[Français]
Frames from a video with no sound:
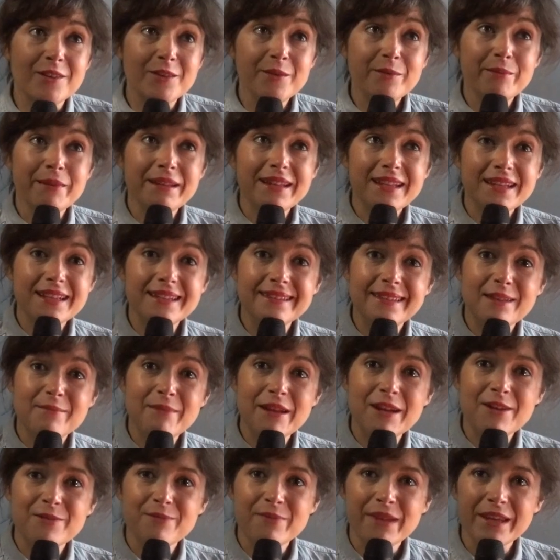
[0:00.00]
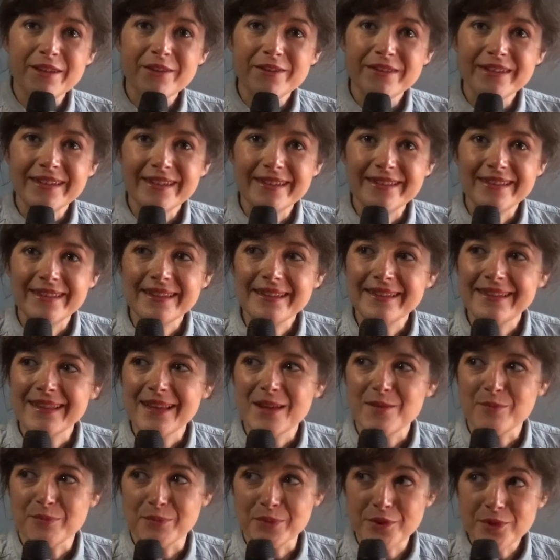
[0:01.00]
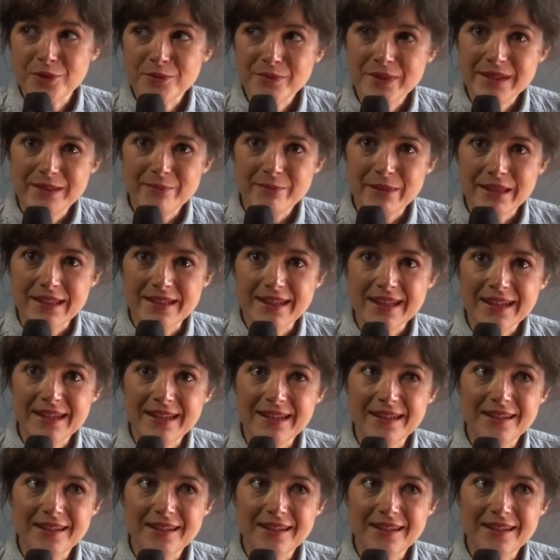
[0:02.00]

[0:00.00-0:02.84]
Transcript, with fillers: Le spectacle s'appelle En période d'essai, c'est un premier spectacle.